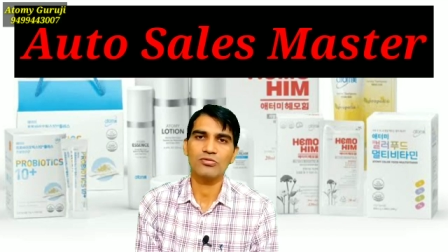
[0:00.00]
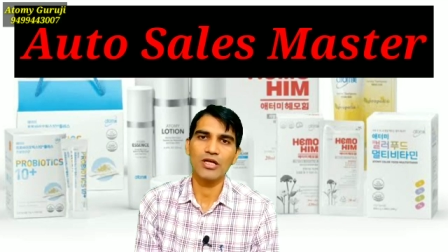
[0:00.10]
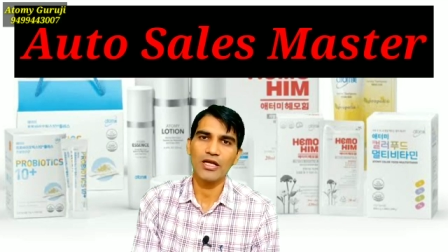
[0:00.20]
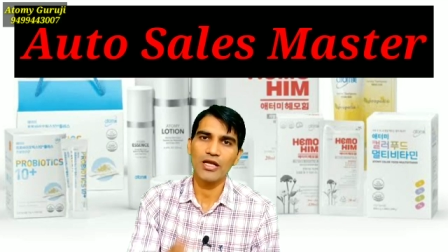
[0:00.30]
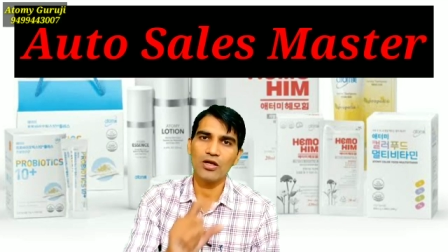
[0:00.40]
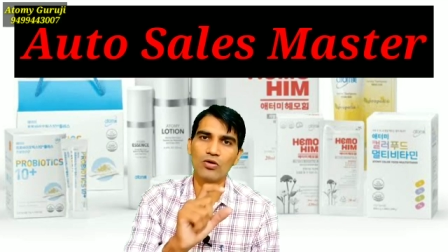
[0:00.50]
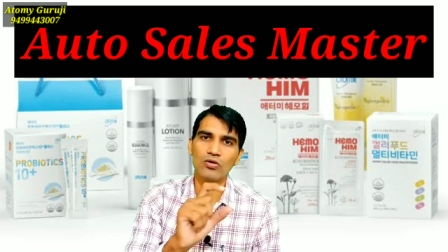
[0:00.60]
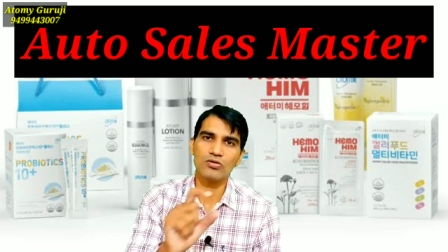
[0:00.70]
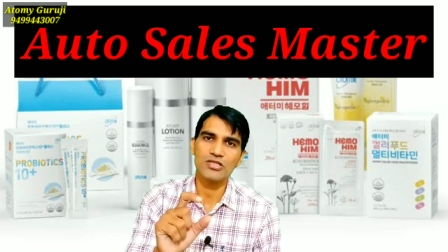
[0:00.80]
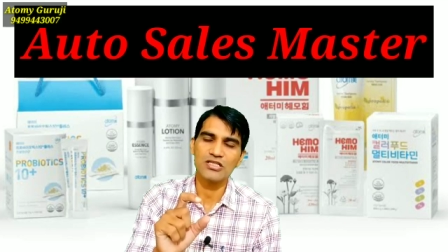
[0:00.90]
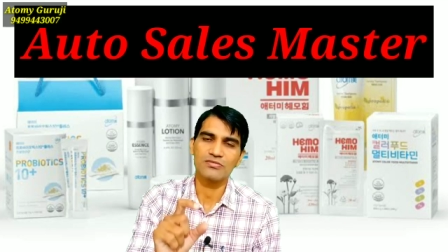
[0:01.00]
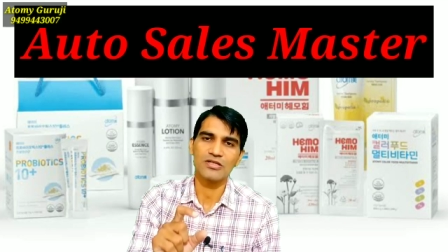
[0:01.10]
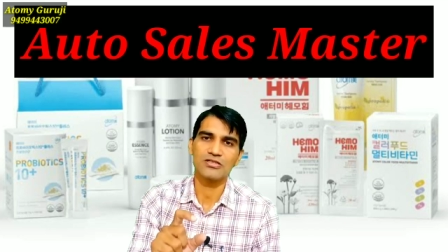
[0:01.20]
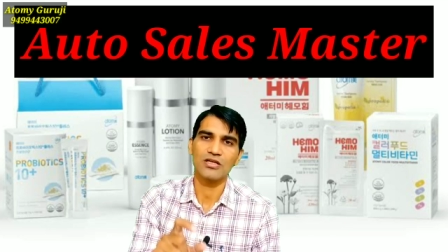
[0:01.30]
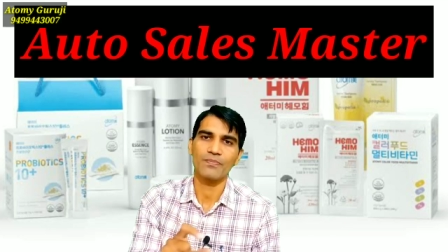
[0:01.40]
सुन रहे हैं ऑटो सेल्स
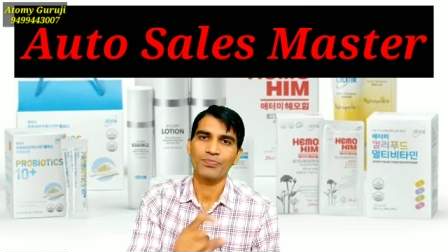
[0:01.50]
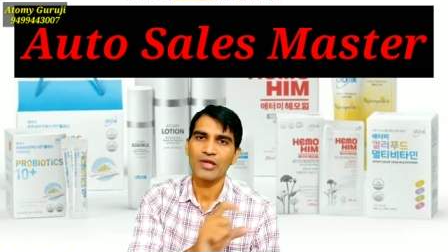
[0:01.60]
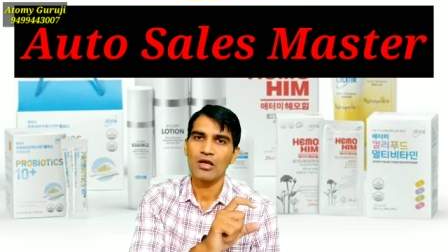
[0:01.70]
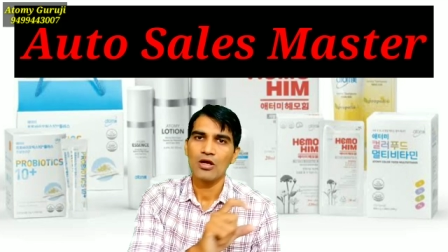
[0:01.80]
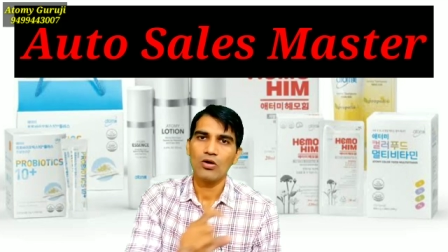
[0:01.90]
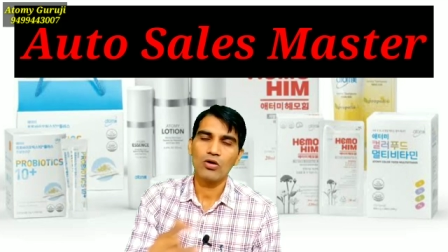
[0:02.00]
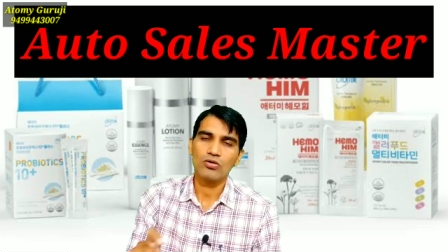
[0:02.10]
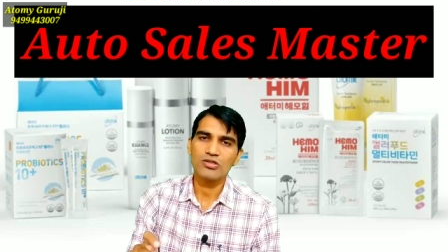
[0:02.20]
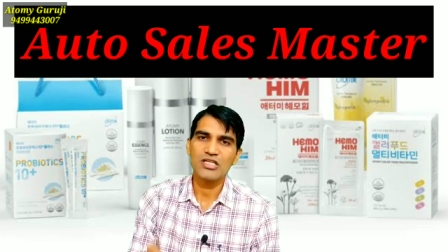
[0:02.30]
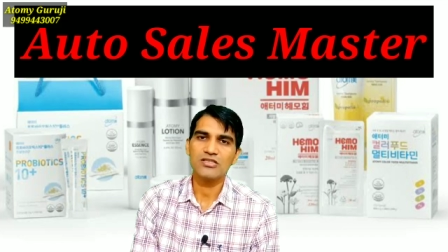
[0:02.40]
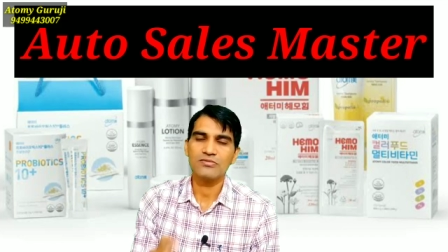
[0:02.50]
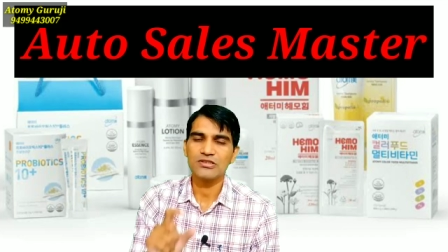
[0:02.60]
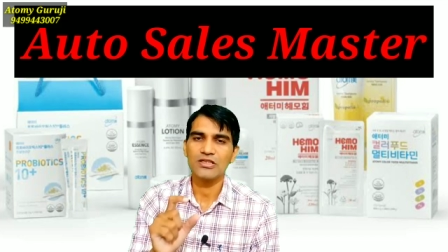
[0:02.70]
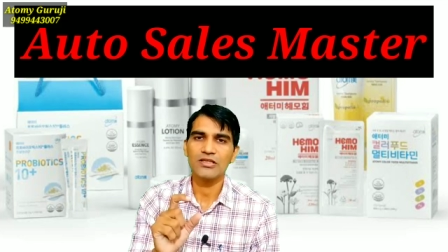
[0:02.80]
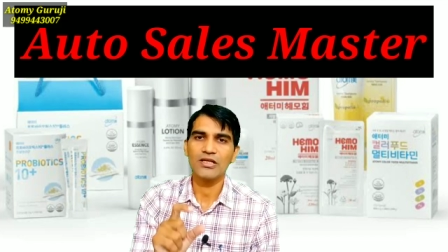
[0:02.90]
मास्टर ऑटो सेल्स
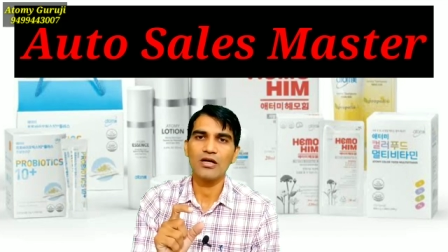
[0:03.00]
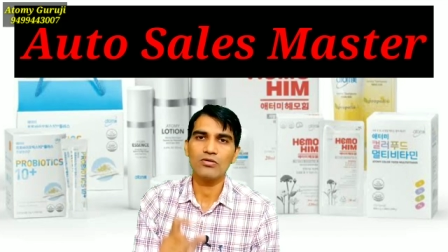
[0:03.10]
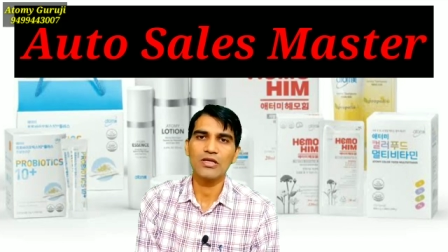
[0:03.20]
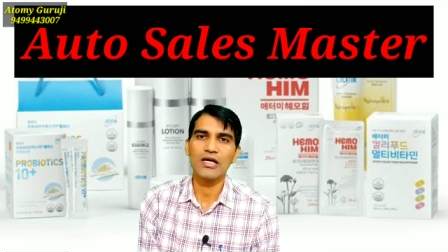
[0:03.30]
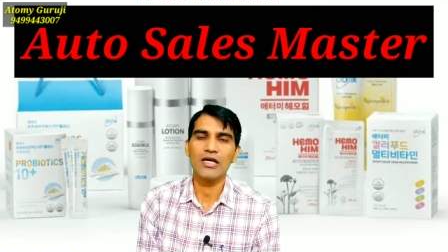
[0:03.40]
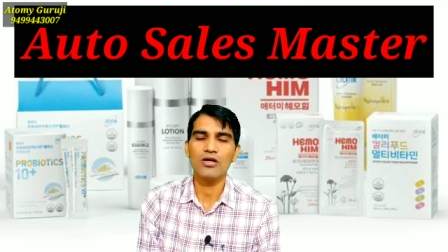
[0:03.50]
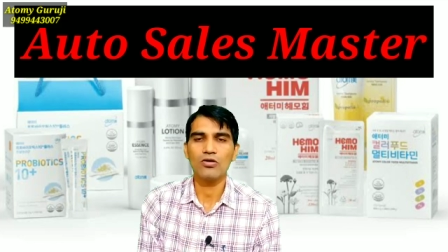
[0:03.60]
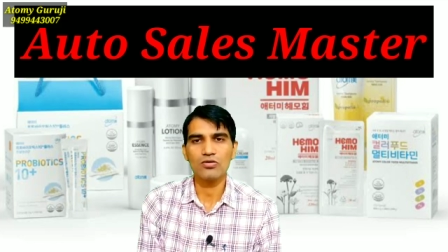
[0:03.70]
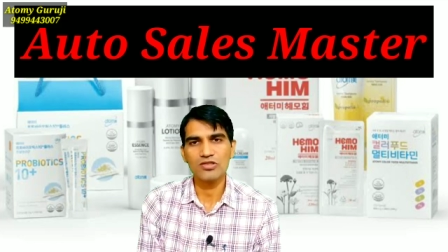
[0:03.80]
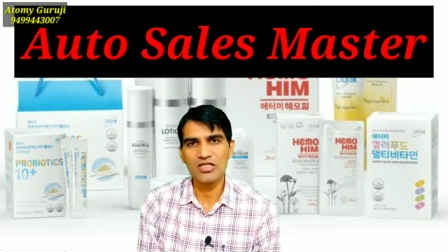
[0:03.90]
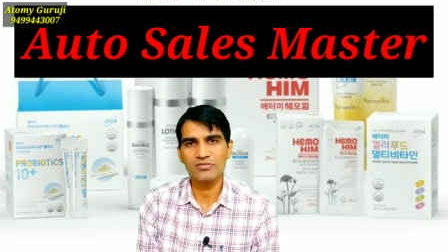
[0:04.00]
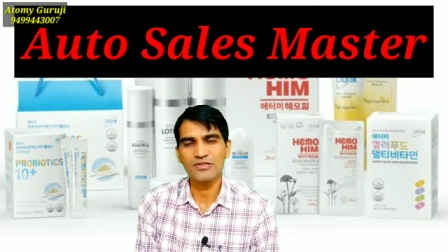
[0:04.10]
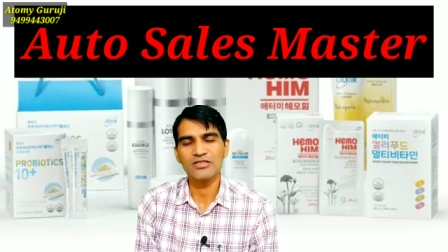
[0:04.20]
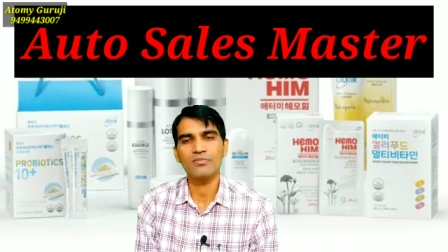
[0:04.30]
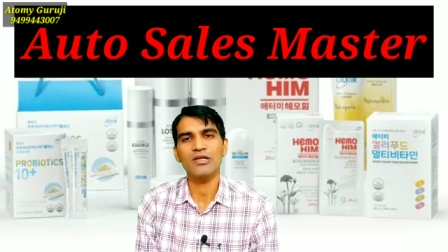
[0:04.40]
मास्टर क्या होता है ऑटो सेल्स
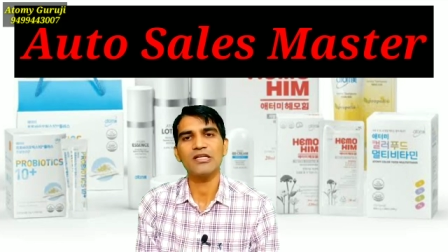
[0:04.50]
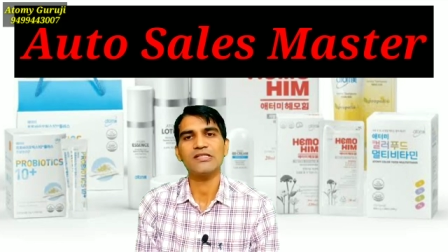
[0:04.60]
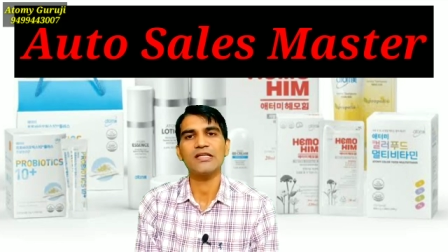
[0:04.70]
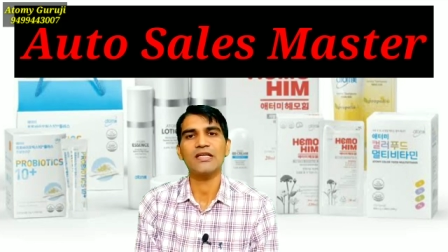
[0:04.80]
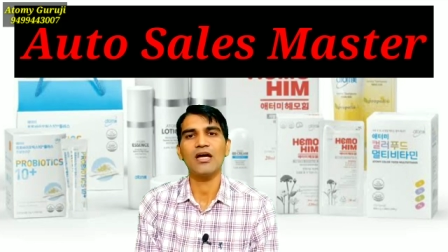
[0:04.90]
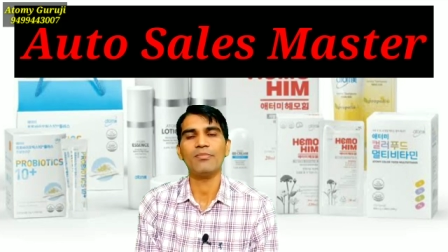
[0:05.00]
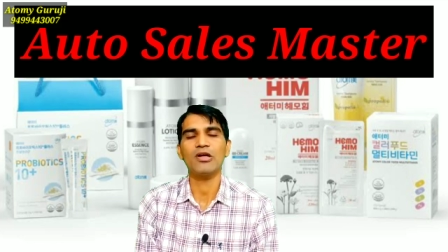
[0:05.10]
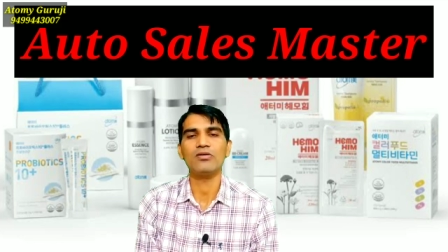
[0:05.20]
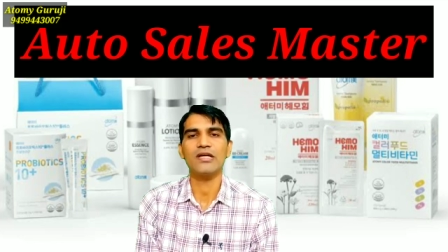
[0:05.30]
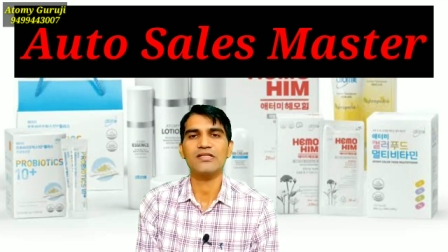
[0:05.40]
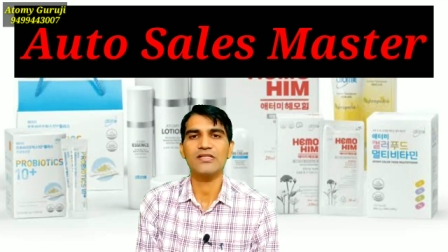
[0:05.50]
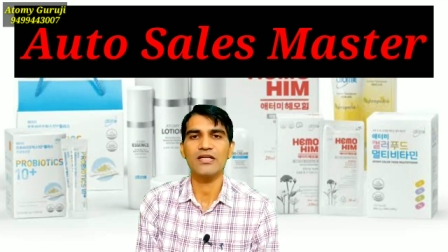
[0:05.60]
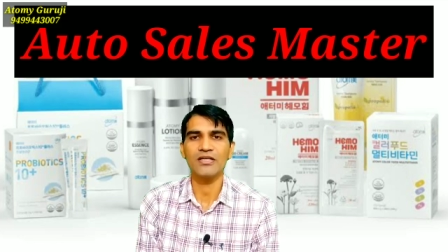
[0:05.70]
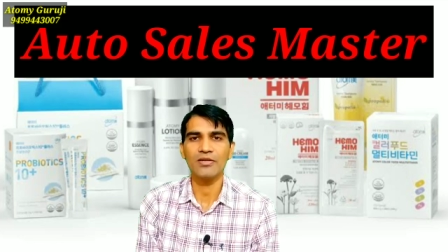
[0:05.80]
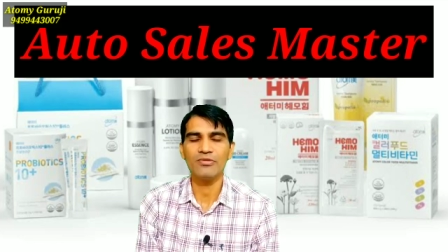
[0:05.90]
मास्टर बनने से क्या हमें कोई एक्स्ट्रा
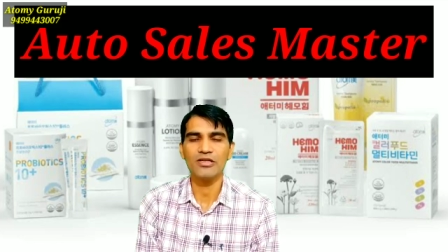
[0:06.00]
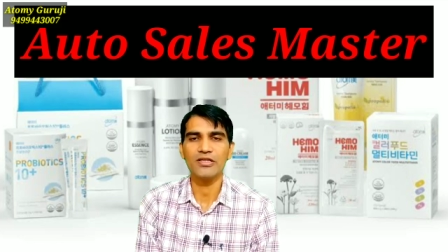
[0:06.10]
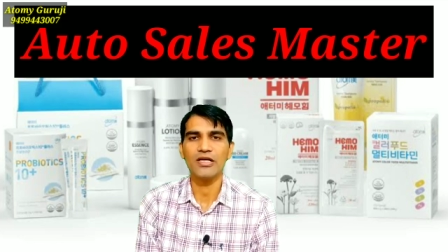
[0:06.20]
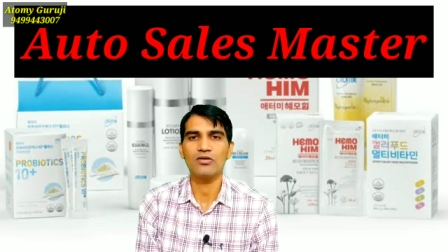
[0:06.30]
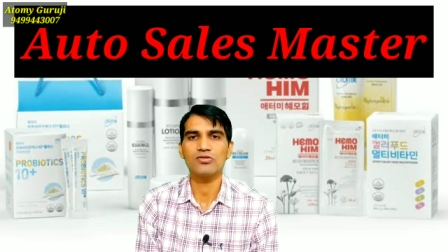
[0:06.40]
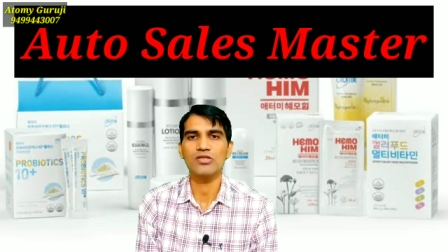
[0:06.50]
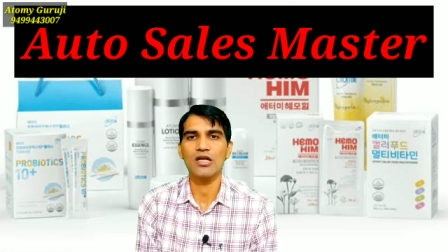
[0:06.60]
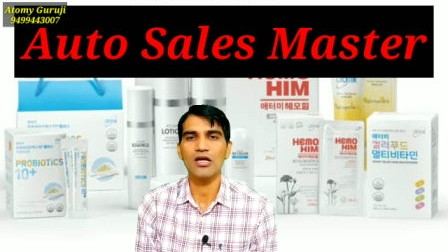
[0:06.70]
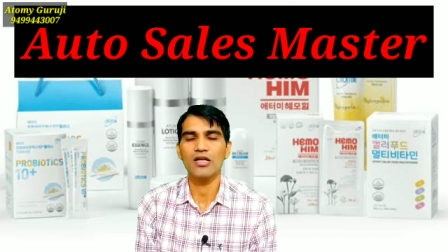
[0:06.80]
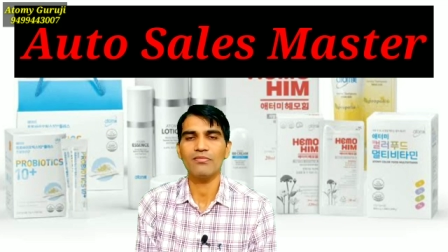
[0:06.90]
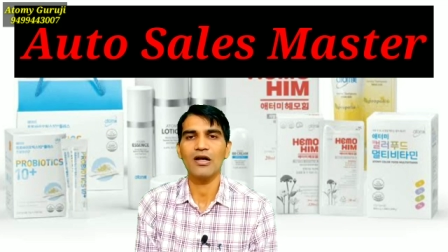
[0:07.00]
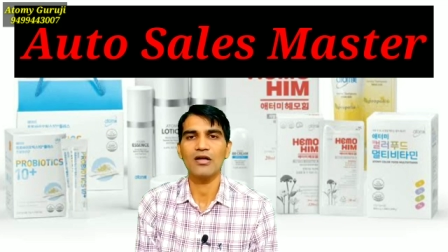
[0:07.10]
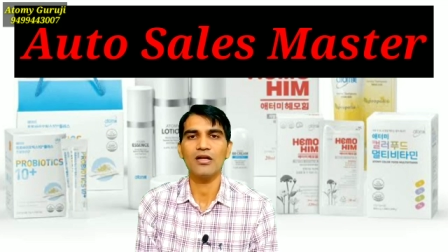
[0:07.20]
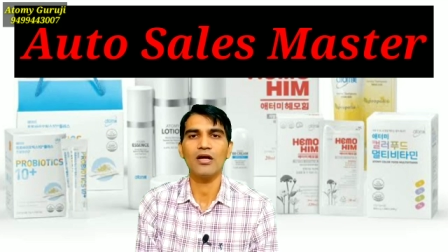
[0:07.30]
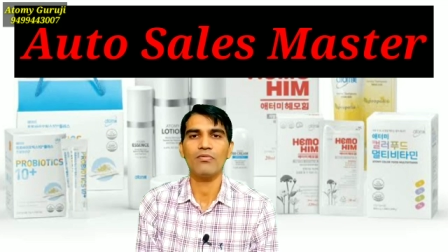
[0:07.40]
इनकम मिलती है कुछ अलग
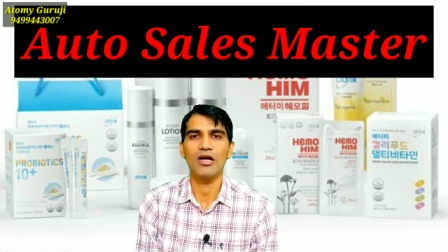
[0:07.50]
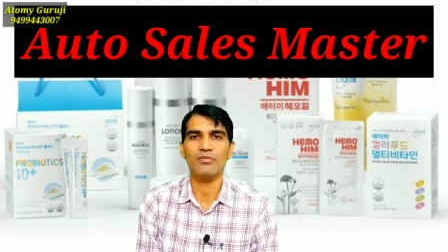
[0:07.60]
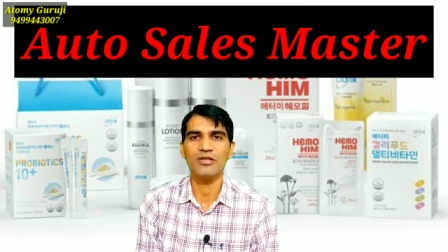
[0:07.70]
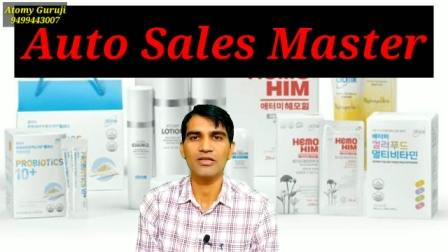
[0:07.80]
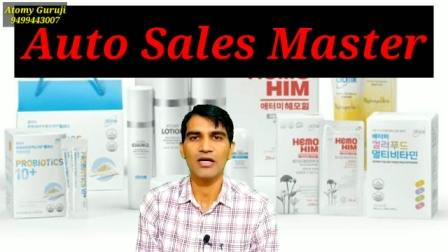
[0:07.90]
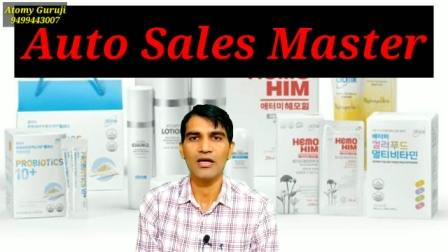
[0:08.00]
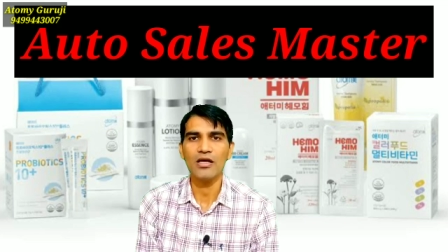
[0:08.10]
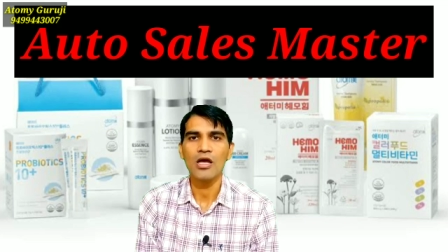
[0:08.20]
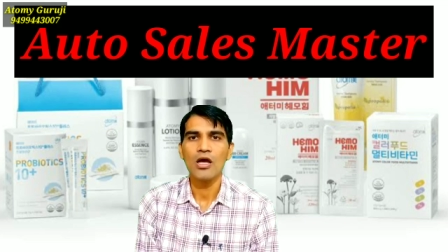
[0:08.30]
रिवार्ड एंड अवार्ड मिलता है